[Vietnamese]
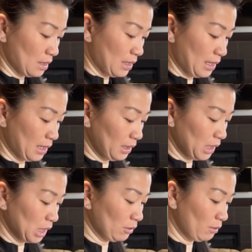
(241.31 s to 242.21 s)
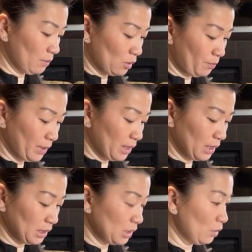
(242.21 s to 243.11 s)
ai nó không cũng lòng về nó
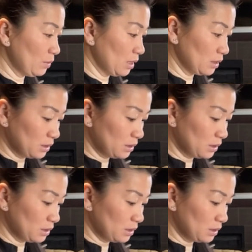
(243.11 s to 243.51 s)
khi ông đang